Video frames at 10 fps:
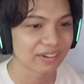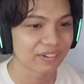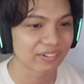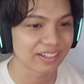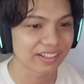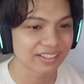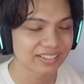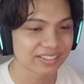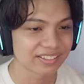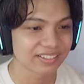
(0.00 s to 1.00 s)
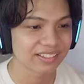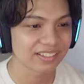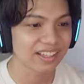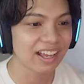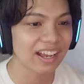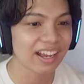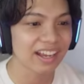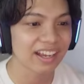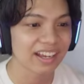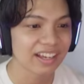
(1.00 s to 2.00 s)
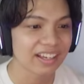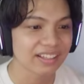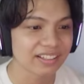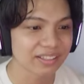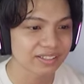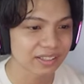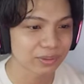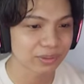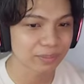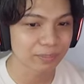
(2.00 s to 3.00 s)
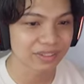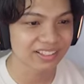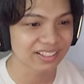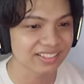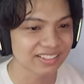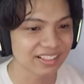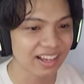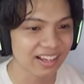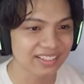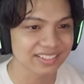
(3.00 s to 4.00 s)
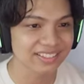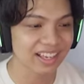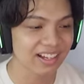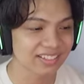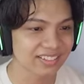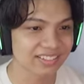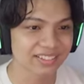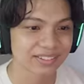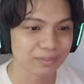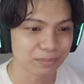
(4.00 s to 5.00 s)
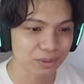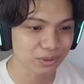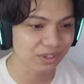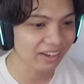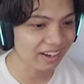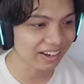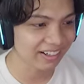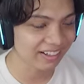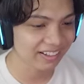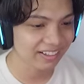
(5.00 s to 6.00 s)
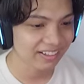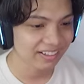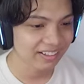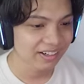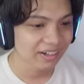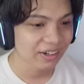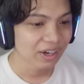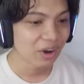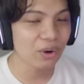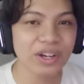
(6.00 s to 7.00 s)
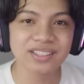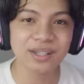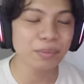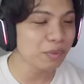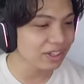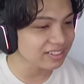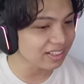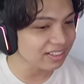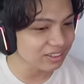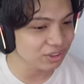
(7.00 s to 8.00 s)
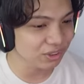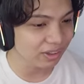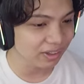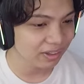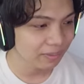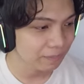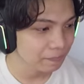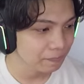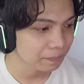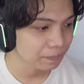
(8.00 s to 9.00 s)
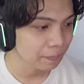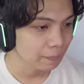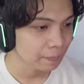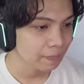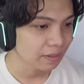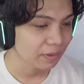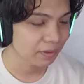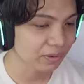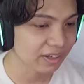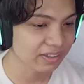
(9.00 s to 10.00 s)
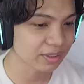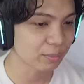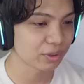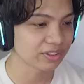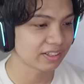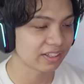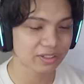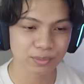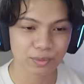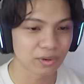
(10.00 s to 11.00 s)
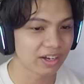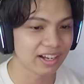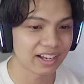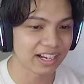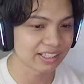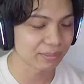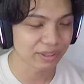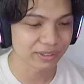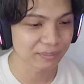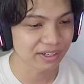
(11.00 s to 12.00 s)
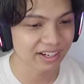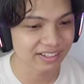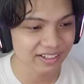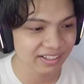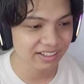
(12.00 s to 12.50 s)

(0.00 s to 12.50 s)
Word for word: Oke okay, guys. Nah, ini ada satu tempat yang sangat-sangat mencurigakan ya. Oh, asal muasalnya cuy. Oke, okay, asal muasal dari semua item-item yang ada.